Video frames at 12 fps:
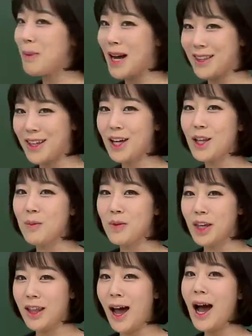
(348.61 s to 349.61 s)
맡게
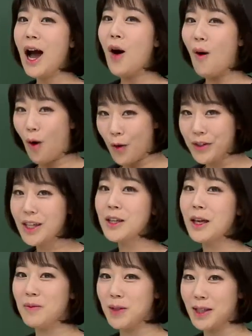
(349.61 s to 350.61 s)
됩니다. 얻게
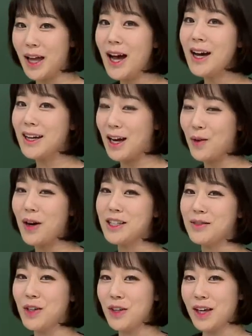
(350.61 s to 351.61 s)
됩니다. 라고
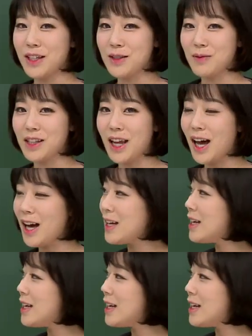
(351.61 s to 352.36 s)
하시면 되겠습니다.